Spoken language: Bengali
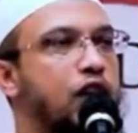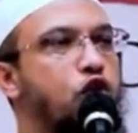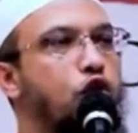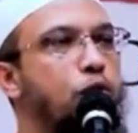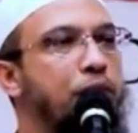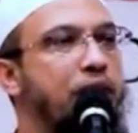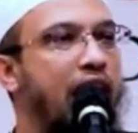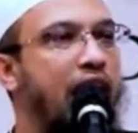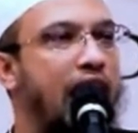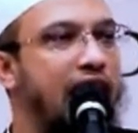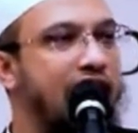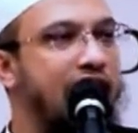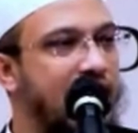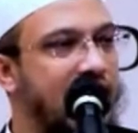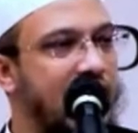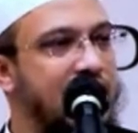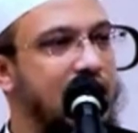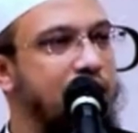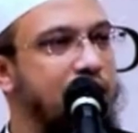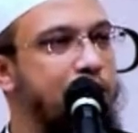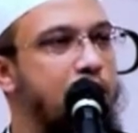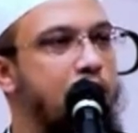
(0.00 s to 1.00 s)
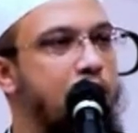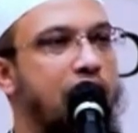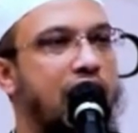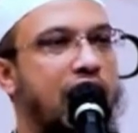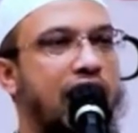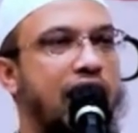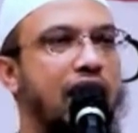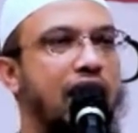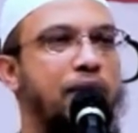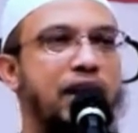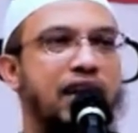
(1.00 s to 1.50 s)
তুমি খাইলে খাইতে পারো না
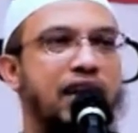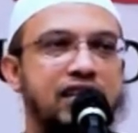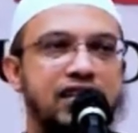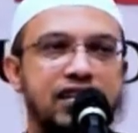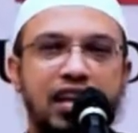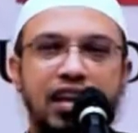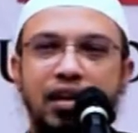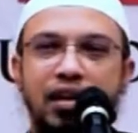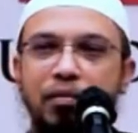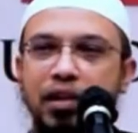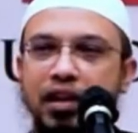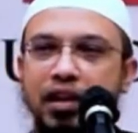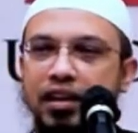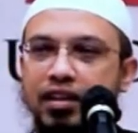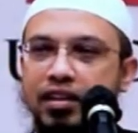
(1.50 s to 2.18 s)
খাইলে মা আসসালাম